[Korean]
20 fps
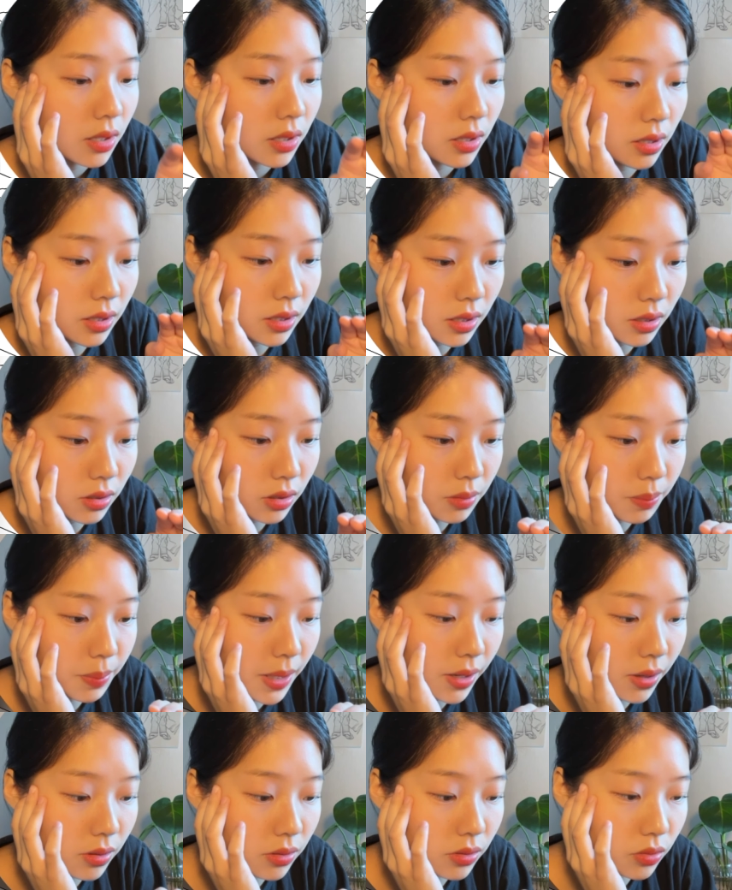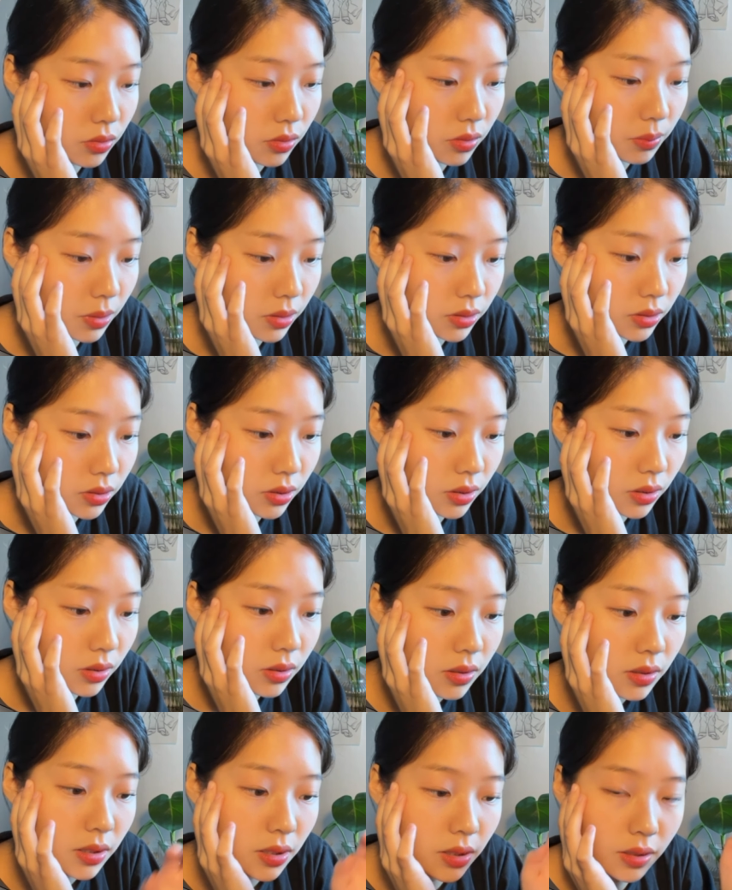이걸 배경으로
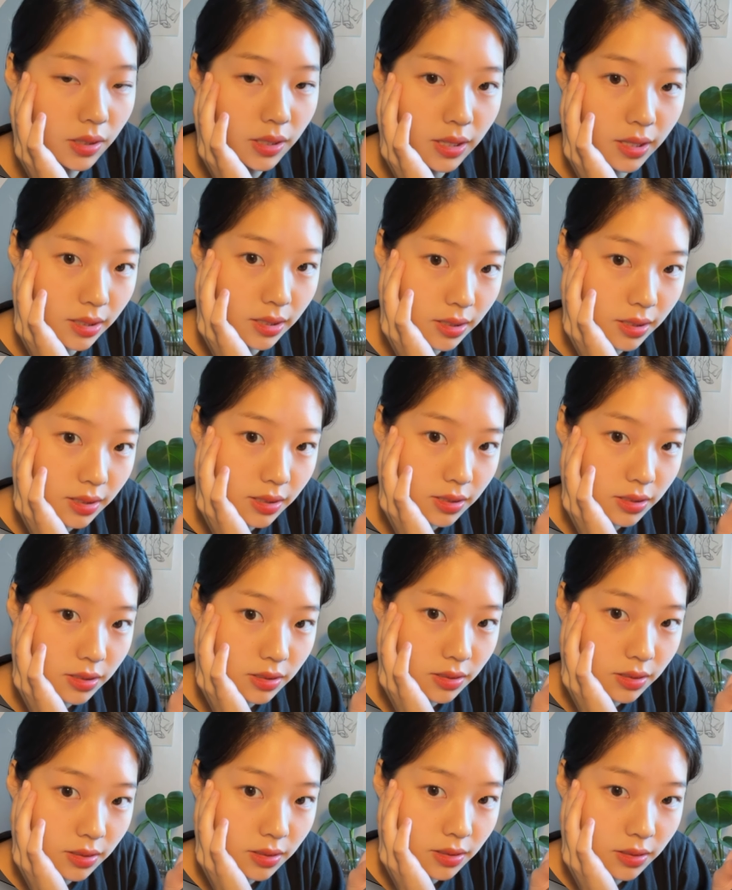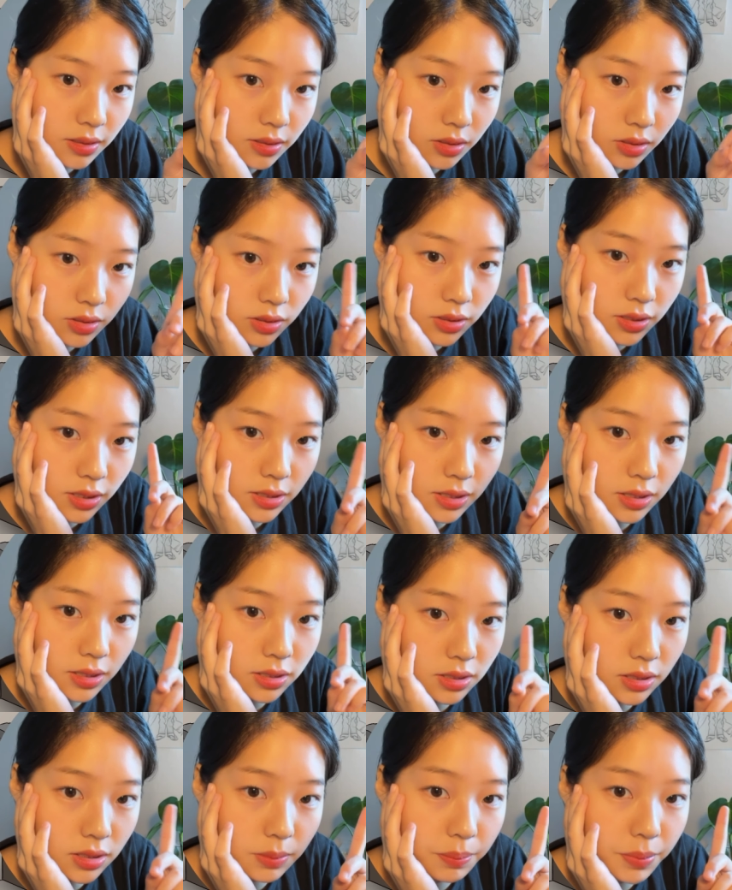먼저 이렇게
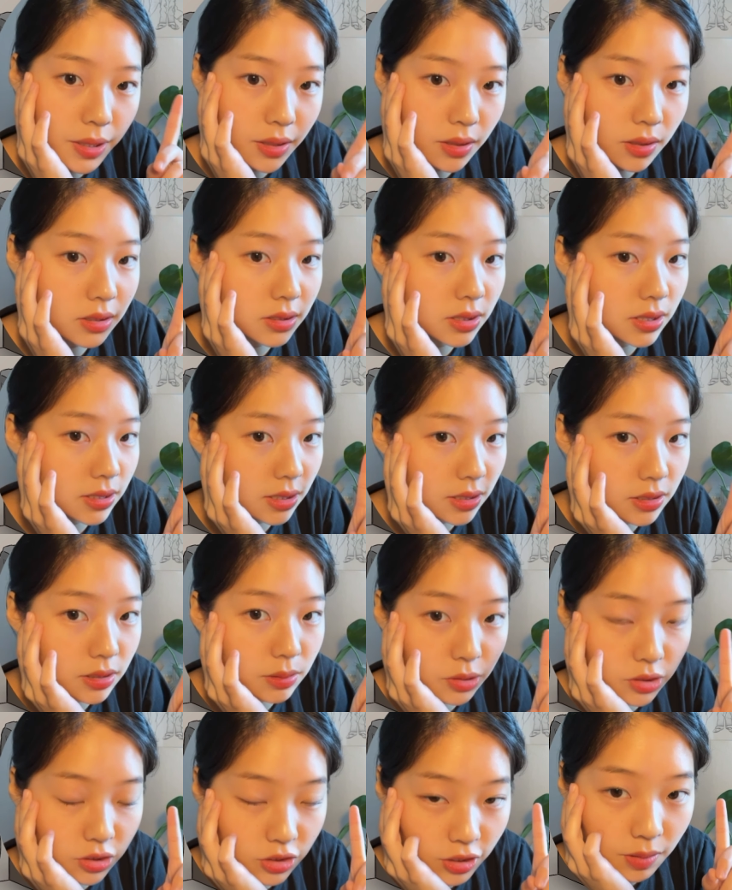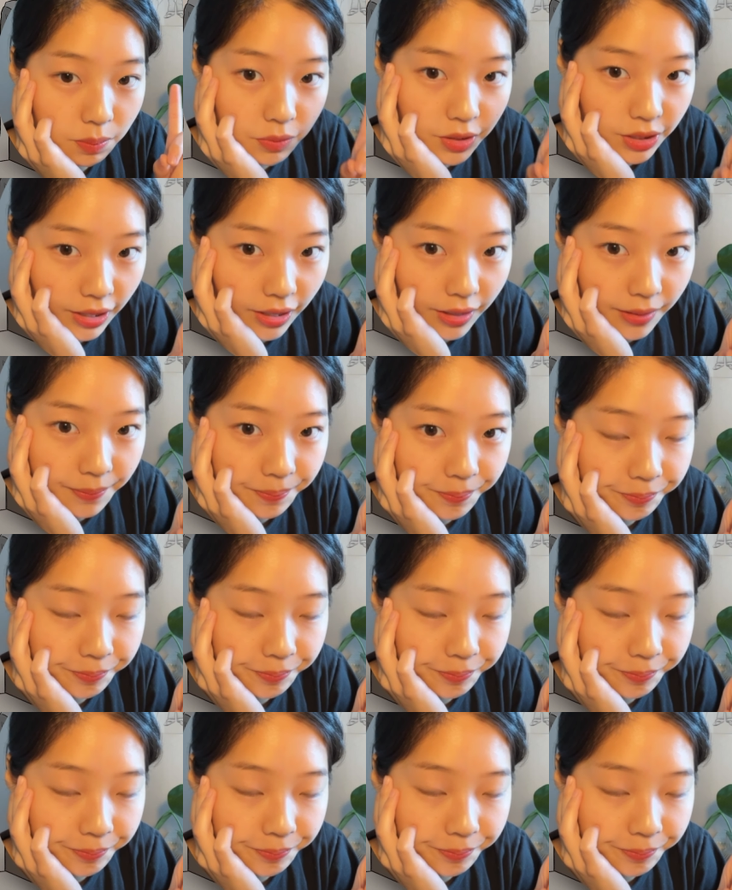채색을, 배경 채색을 먼저 합니다.